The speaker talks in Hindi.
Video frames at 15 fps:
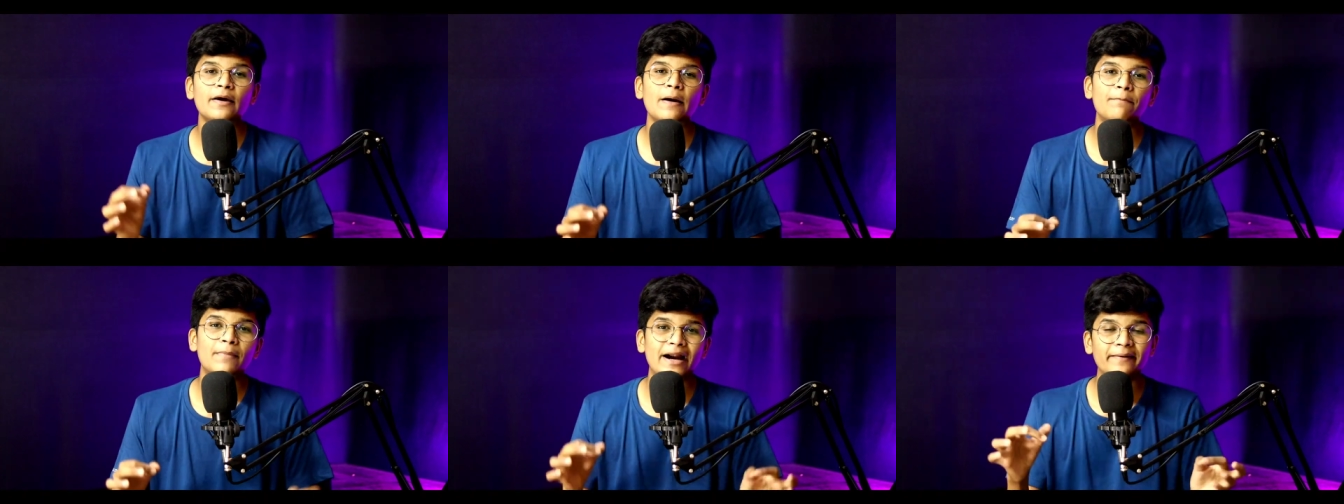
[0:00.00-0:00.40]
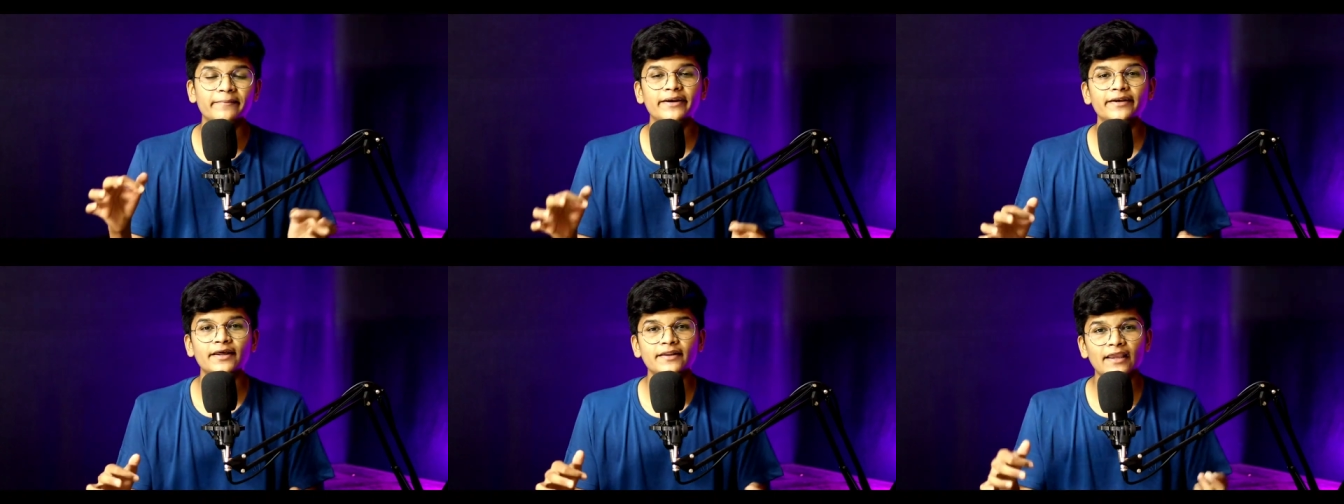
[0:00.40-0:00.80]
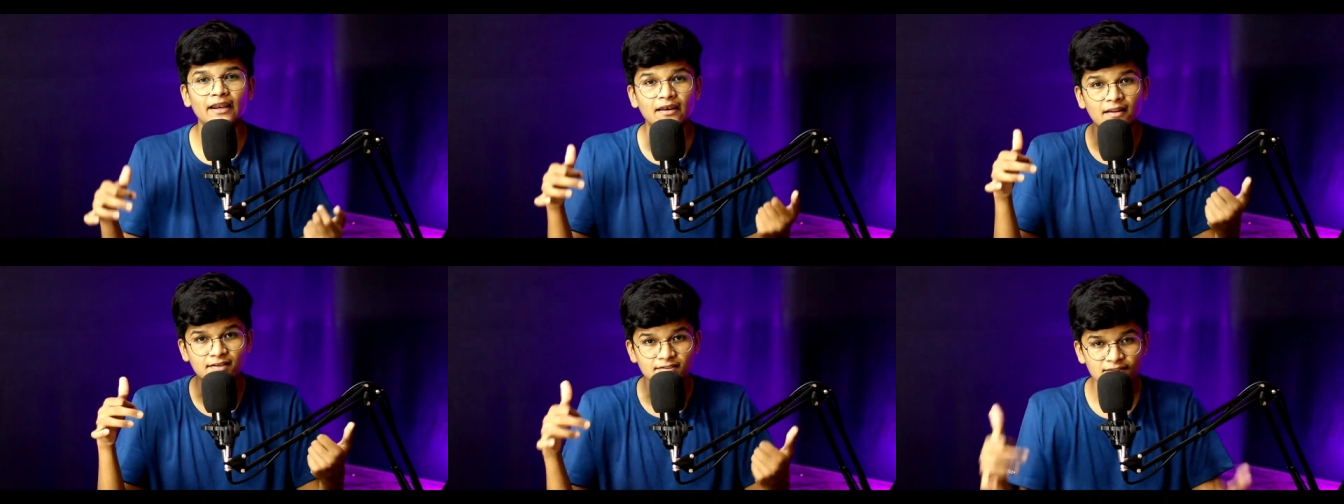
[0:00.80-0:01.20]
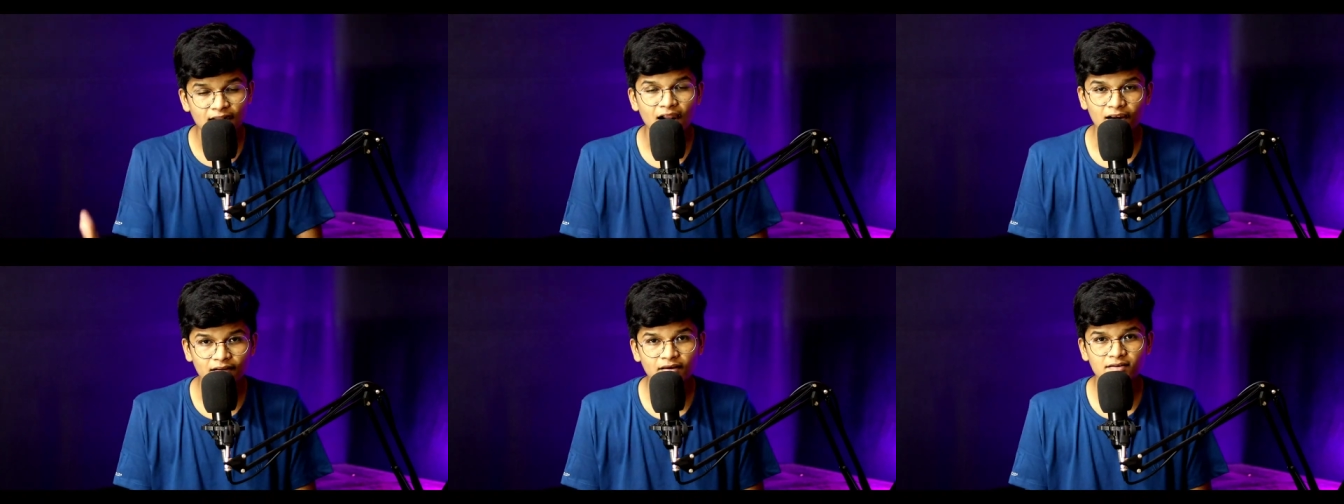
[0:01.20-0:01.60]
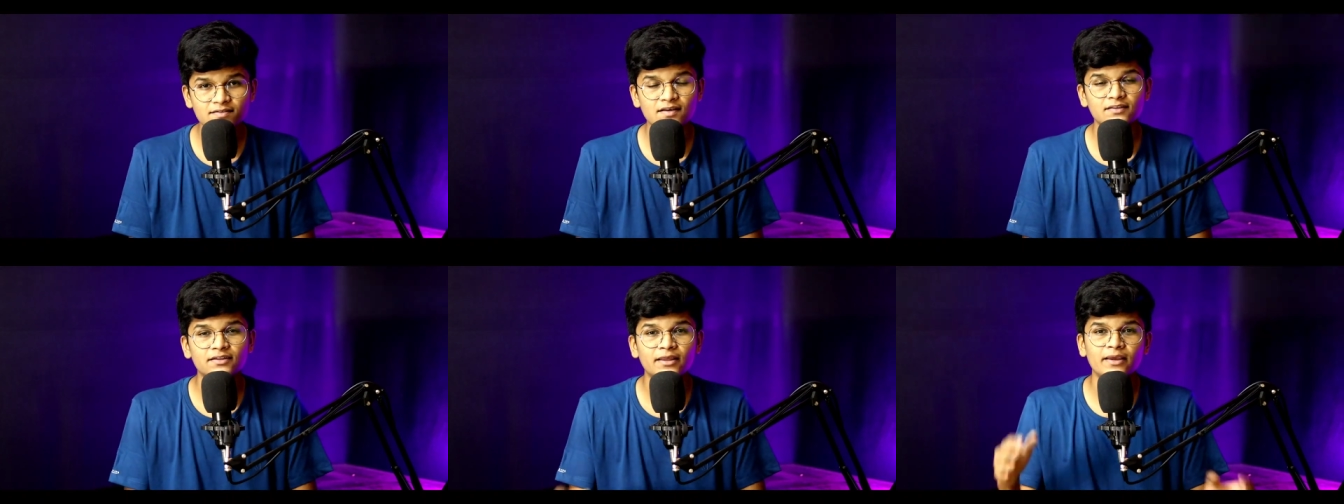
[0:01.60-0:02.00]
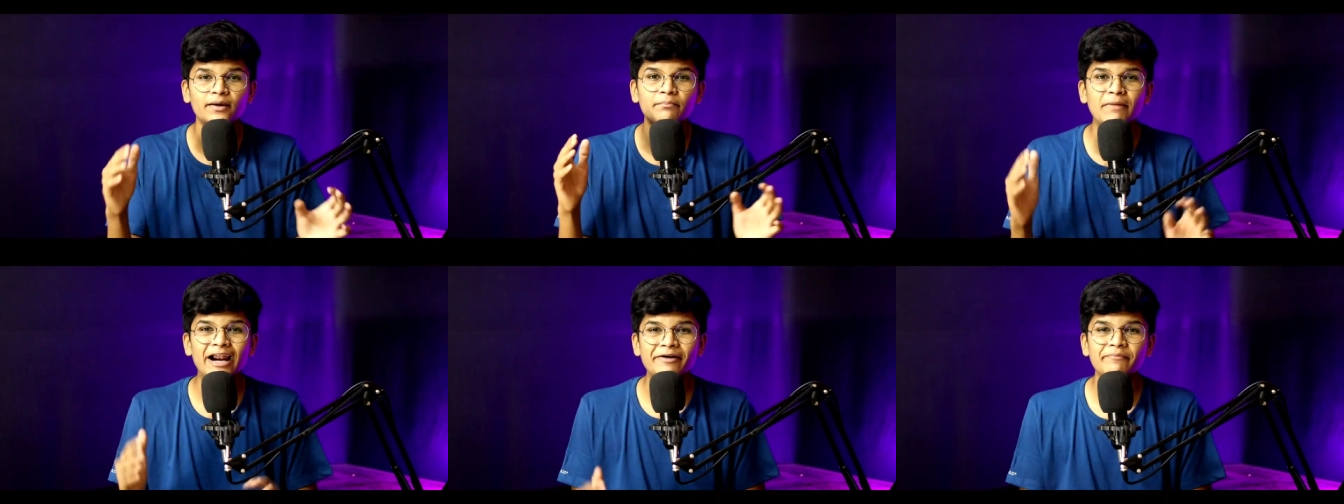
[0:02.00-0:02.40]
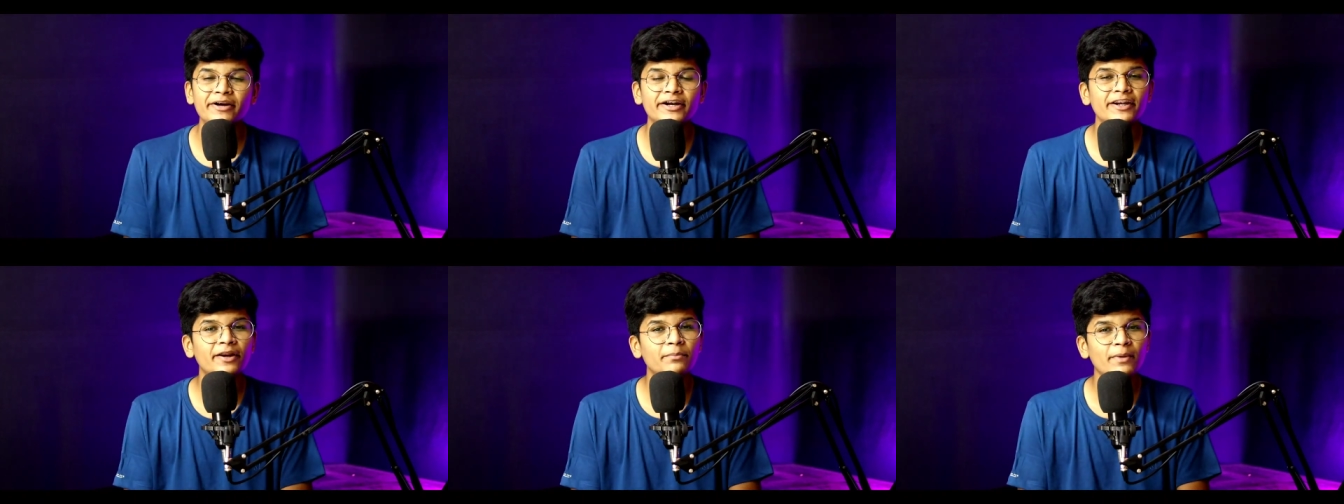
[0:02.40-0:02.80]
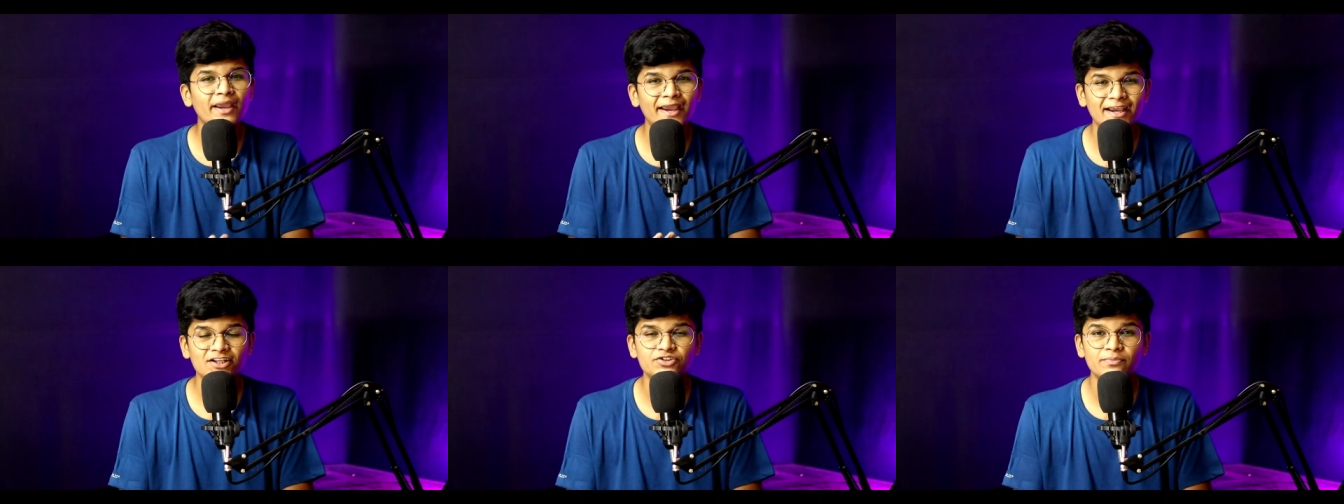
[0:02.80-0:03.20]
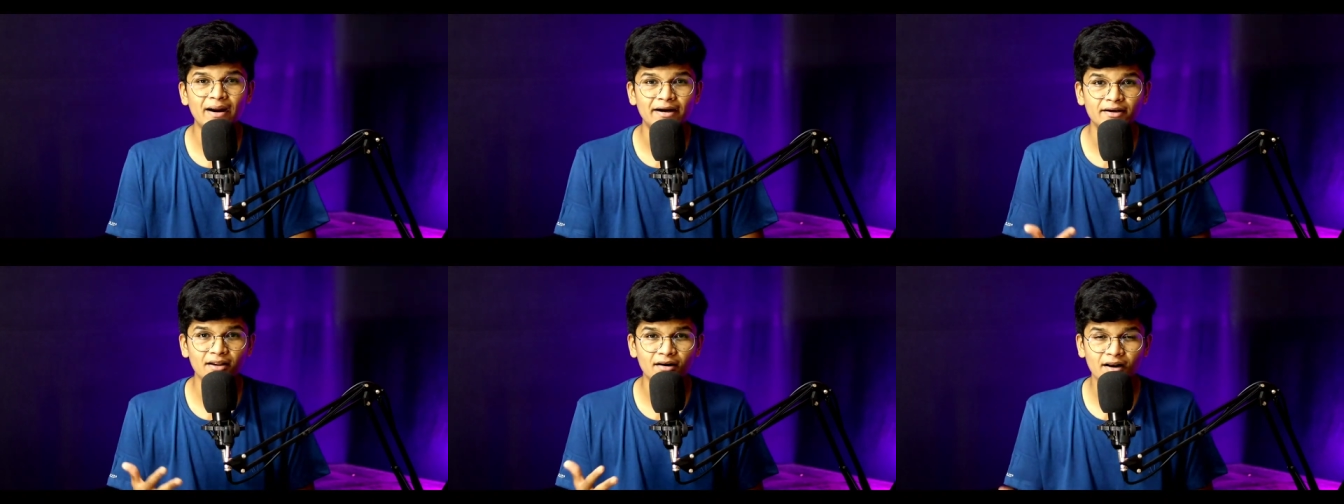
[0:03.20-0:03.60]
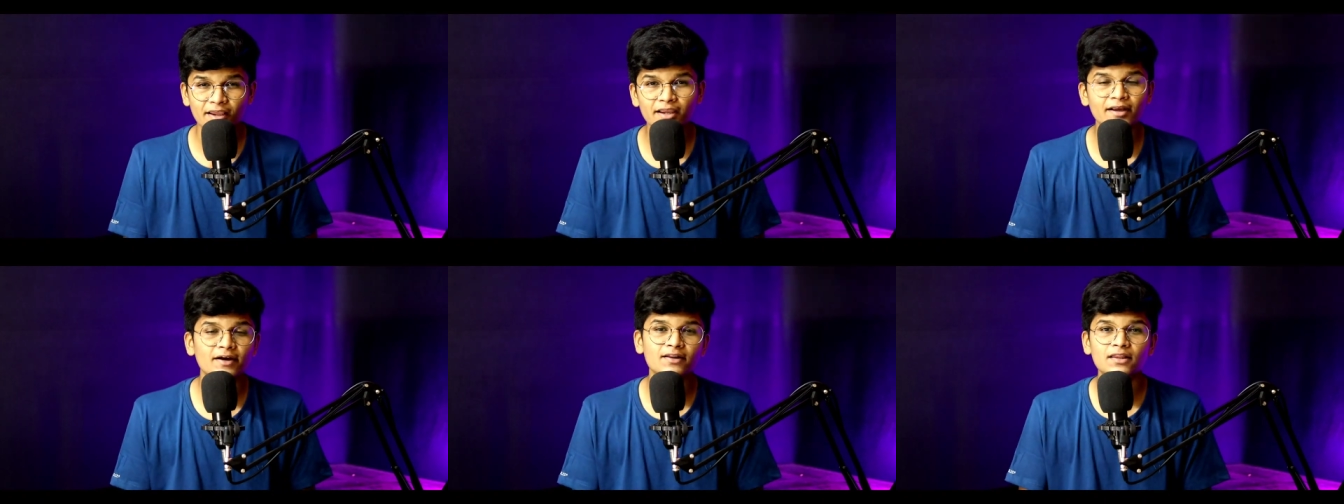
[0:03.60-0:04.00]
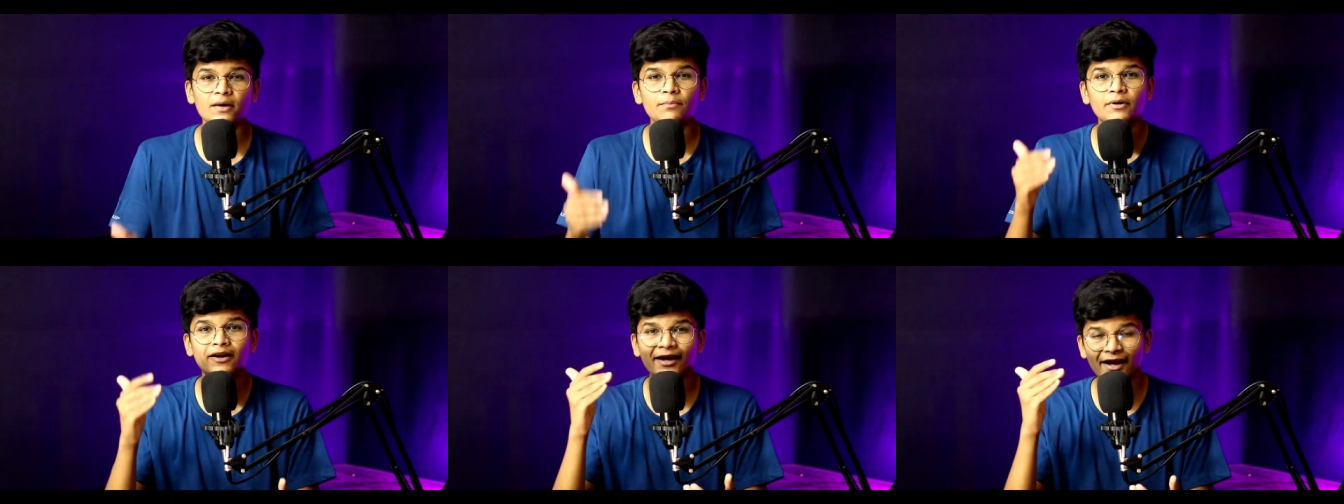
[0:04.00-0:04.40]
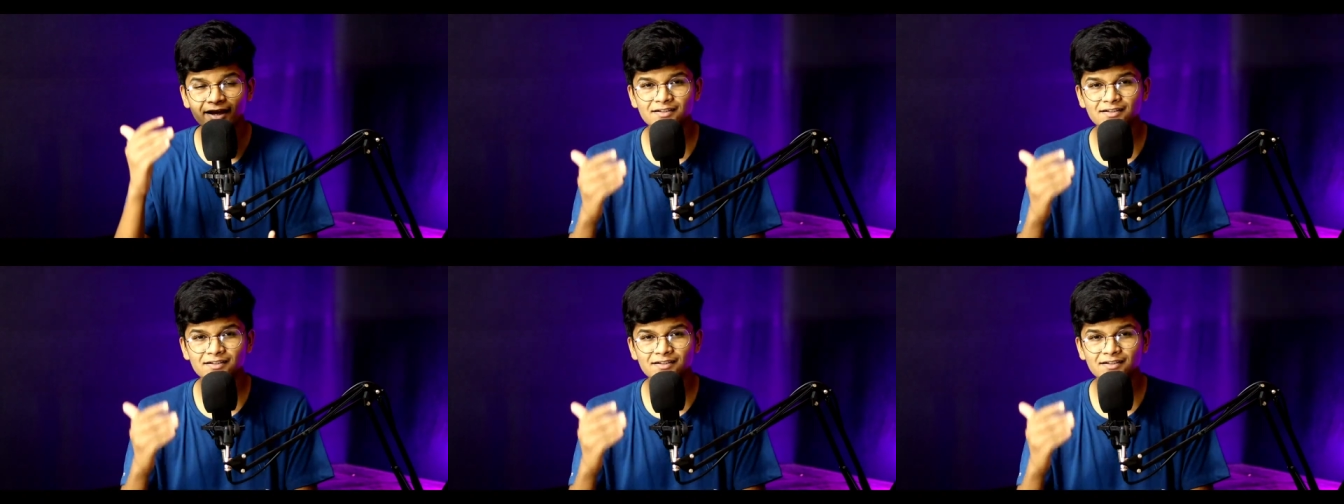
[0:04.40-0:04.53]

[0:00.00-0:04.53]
भी आप बैडमिंटन खेलना स्टार्ट कर सकते हैं बैडमिंटन में एज मैटर नहीं करता पर